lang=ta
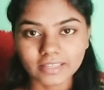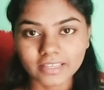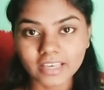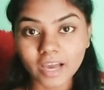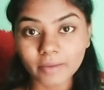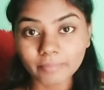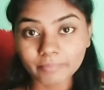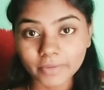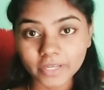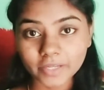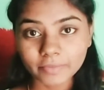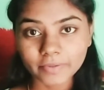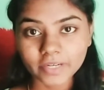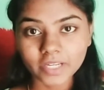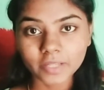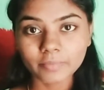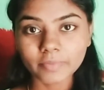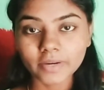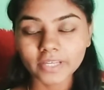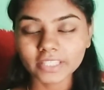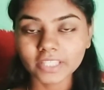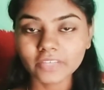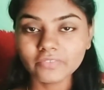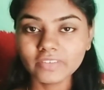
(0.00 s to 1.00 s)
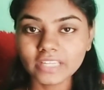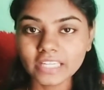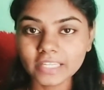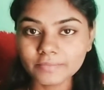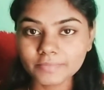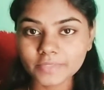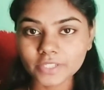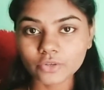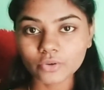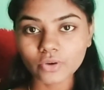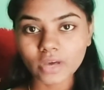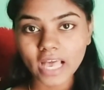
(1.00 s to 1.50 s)
கம்பேர் பண்ணி பார்த்தேன்
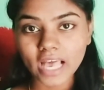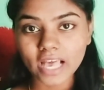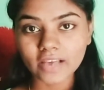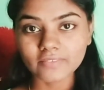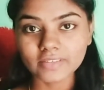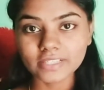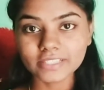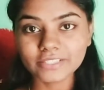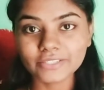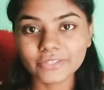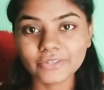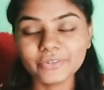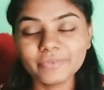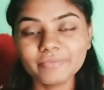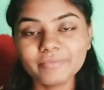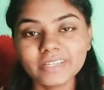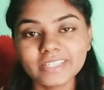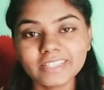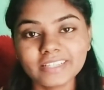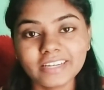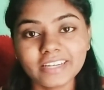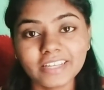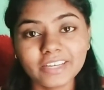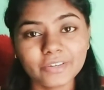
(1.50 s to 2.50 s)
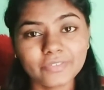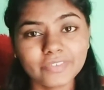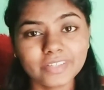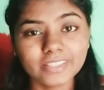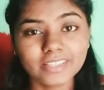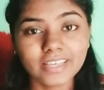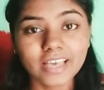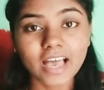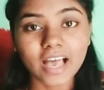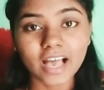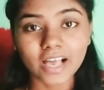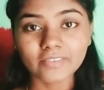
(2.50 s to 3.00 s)
ஃபிலிப்ஸ்க்கும் ஹேவல்ஸ்க்கும் பட் எனக்கு
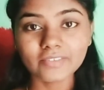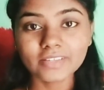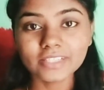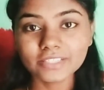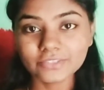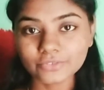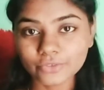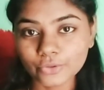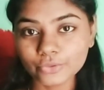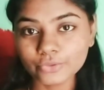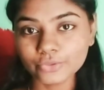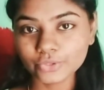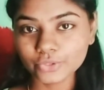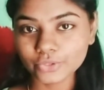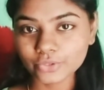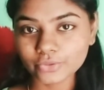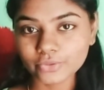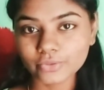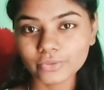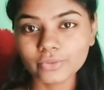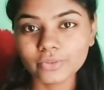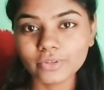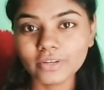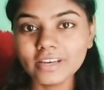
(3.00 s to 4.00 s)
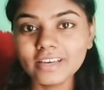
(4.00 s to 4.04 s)
வந்து ஹேவல்ஸ் கொஞ்சம்